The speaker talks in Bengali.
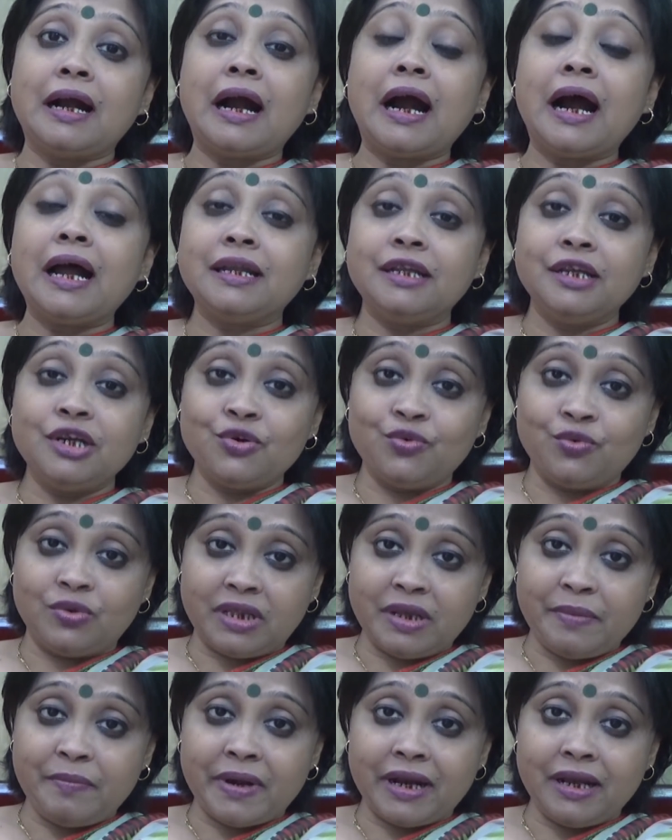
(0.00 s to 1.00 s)
কাটিয়ে
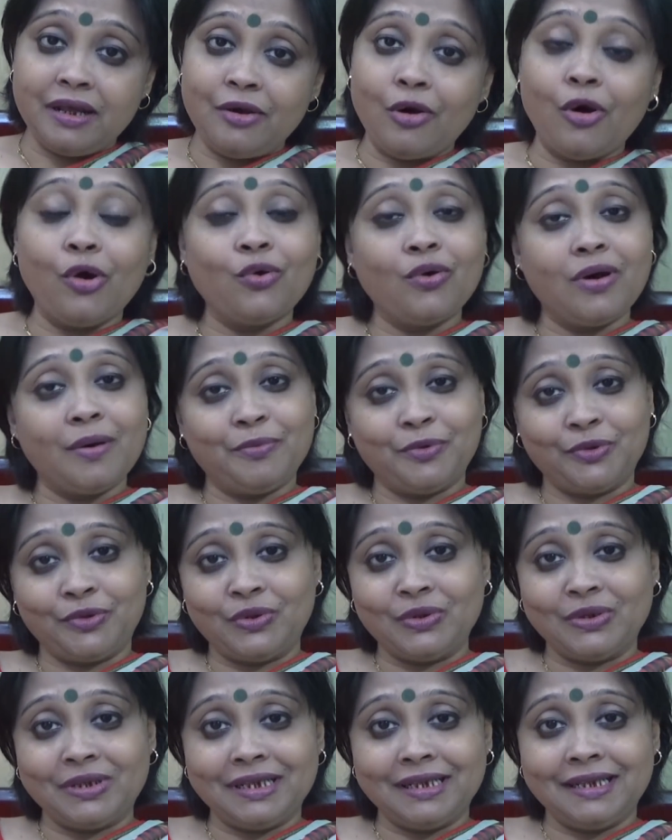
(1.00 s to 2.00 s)
উঠতে পারি ঘরোয়া
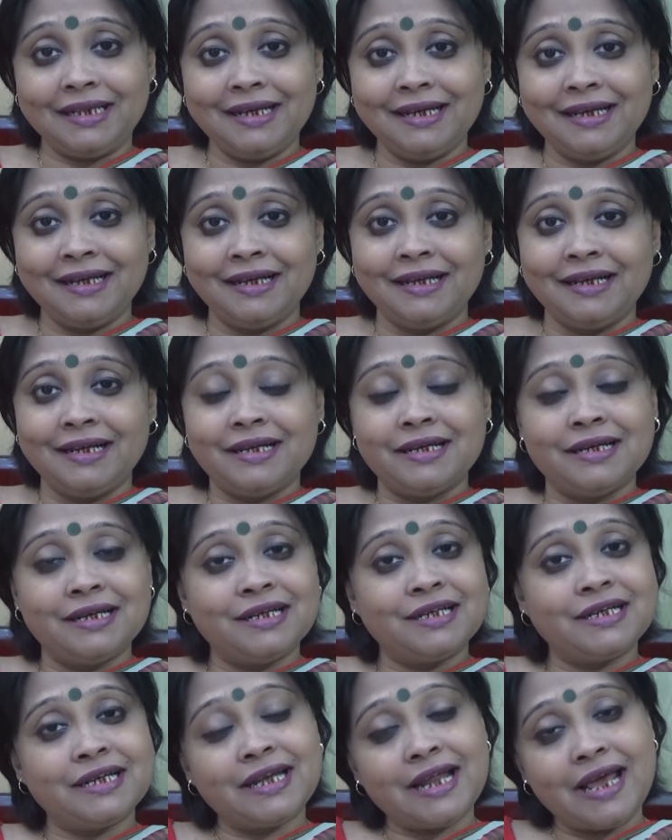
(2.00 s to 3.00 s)
পদ্ধতিতে
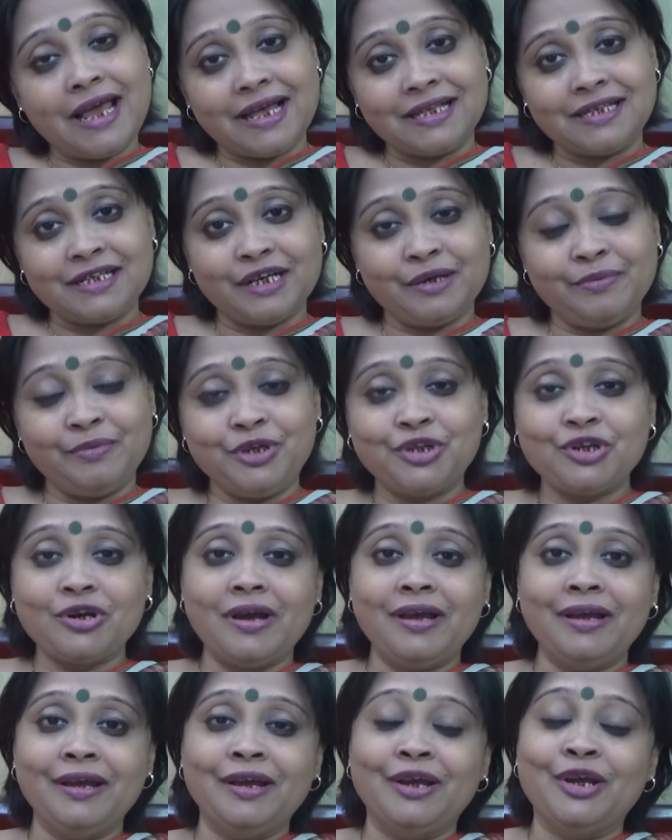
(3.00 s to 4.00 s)
সেটাই আজকের
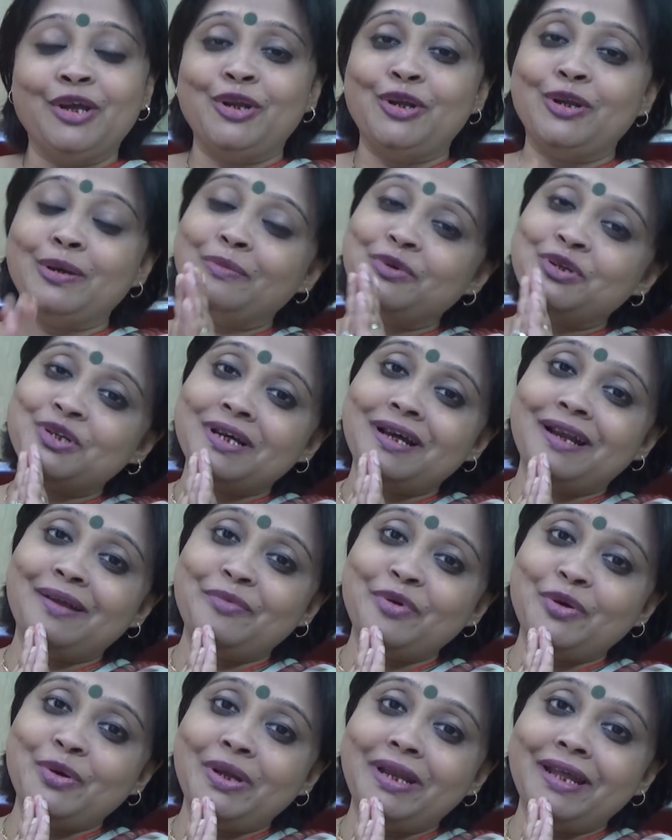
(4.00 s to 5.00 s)
বিষয় নমস্কার
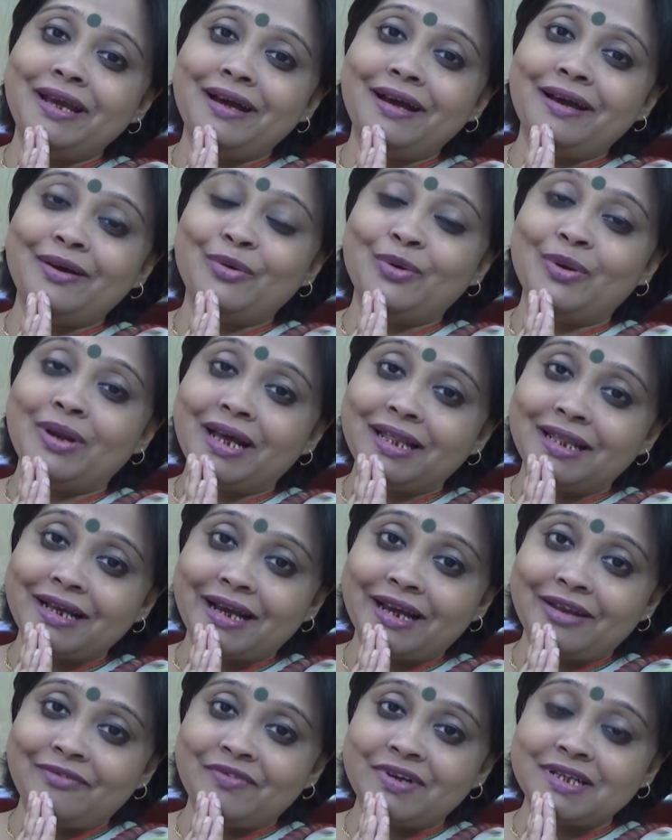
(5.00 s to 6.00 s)
আমি গৈরিকা কলকাতা
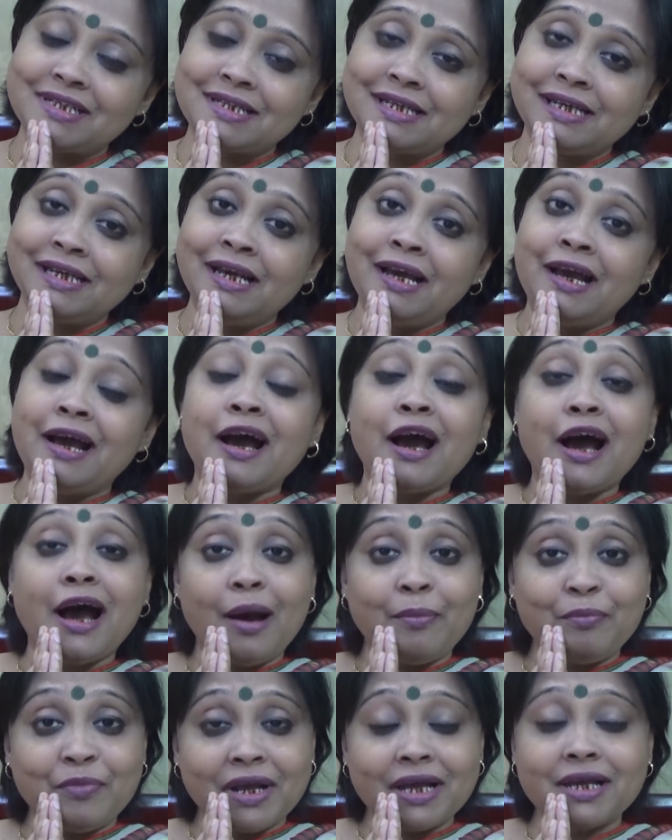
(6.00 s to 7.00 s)
ক্যানভাসে
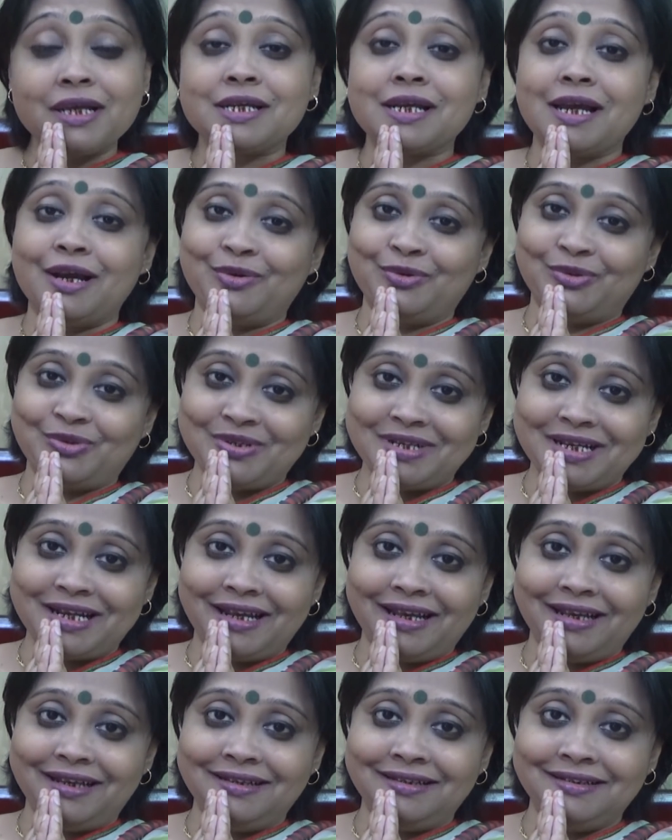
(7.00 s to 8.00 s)
আপনাকে স্বাগত
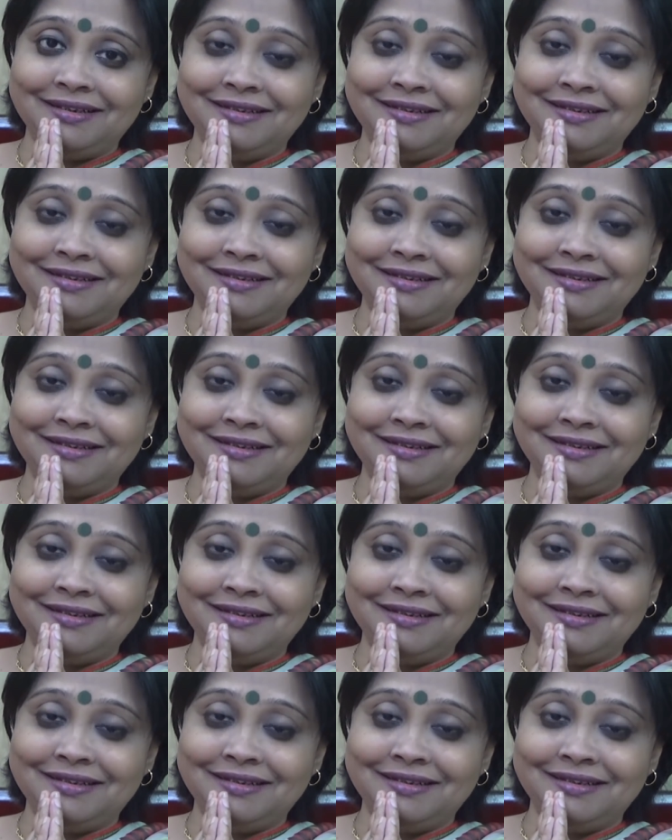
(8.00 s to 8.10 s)
জানাই